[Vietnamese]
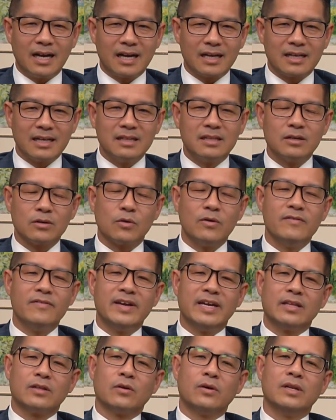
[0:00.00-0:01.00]
Kính thưa quý
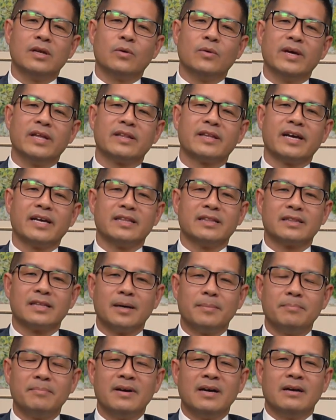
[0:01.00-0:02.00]
vị, tôi là Nguyễn Thành
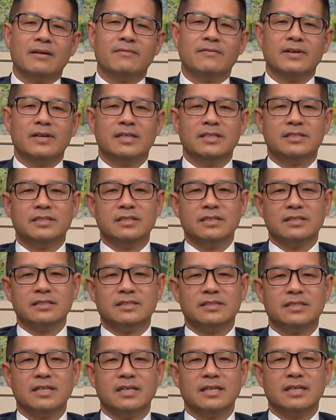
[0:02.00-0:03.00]
Tâm với chương
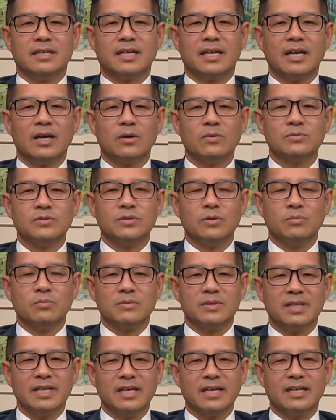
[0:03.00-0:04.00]
trình Khéo
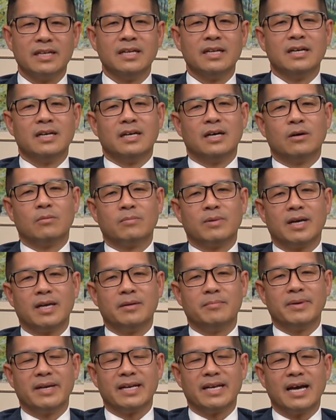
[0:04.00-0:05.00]
Dùng Tiền. Hôm
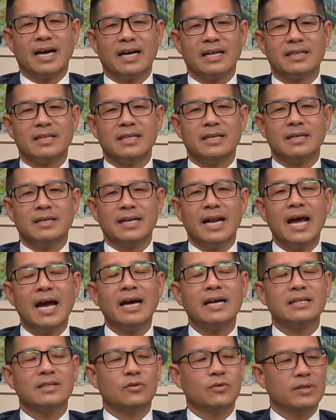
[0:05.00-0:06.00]
nay mình đã
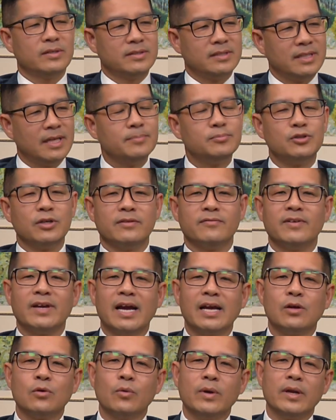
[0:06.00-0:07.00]
đang tuyết, tiếp chuyện với
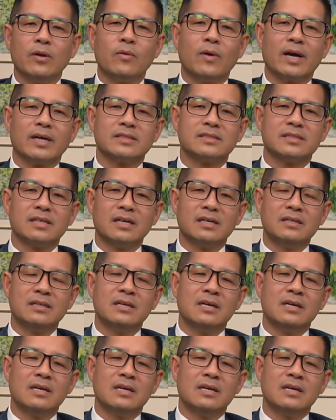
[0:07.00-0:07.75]
anh Nguyễn Hoàng Sơn,